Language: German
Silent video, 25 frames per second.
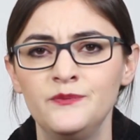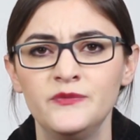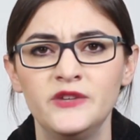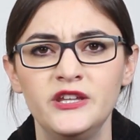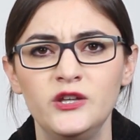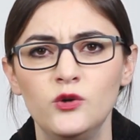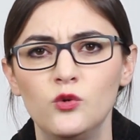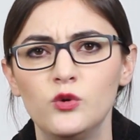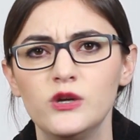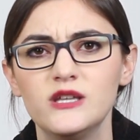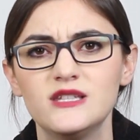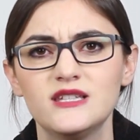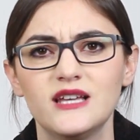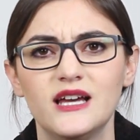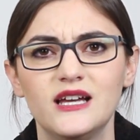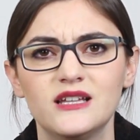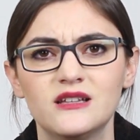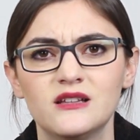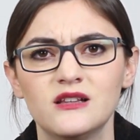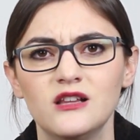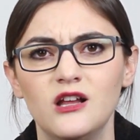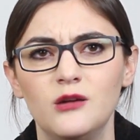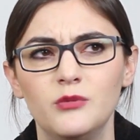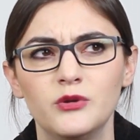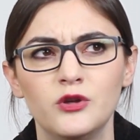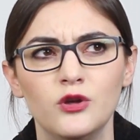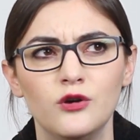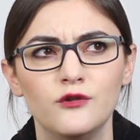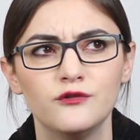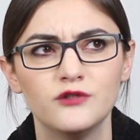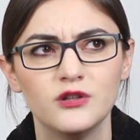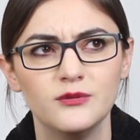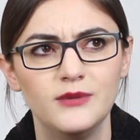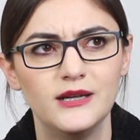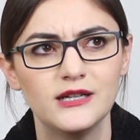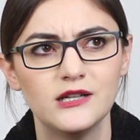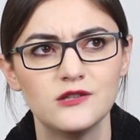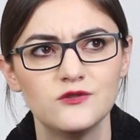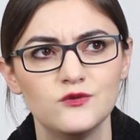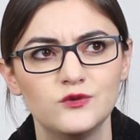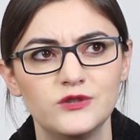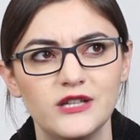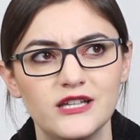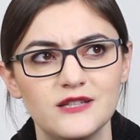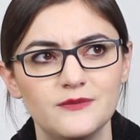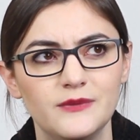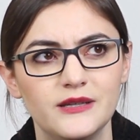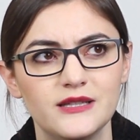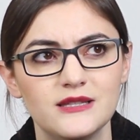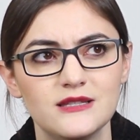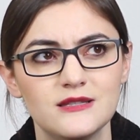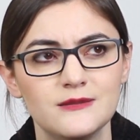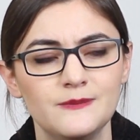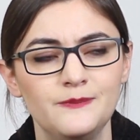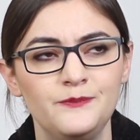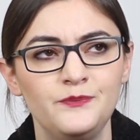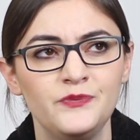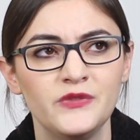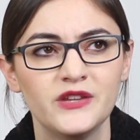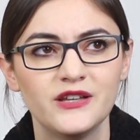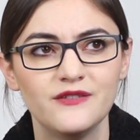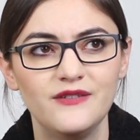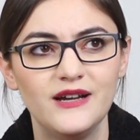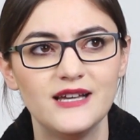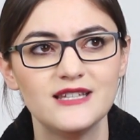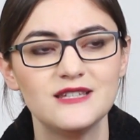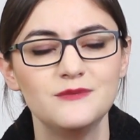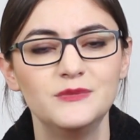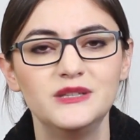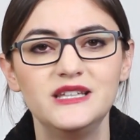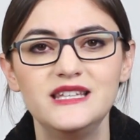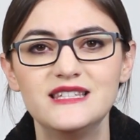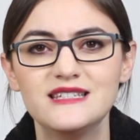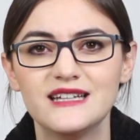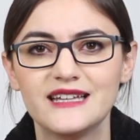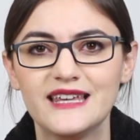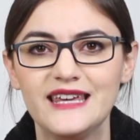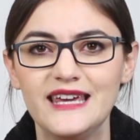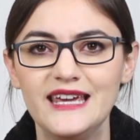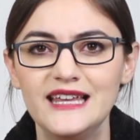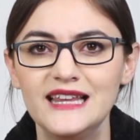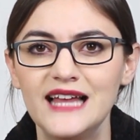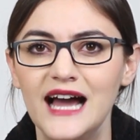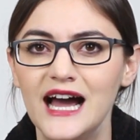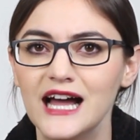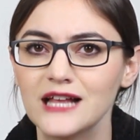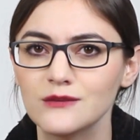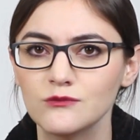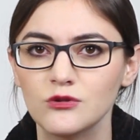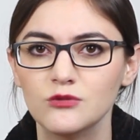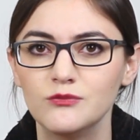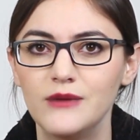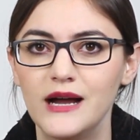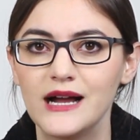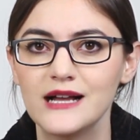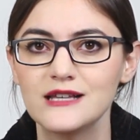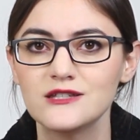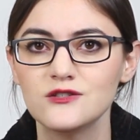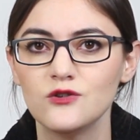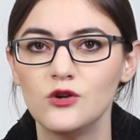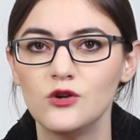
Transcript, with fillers: Die Yogis raten, glaube ich, öfter mal dazu, dass man es quasi mit dieser Kehleatmung machen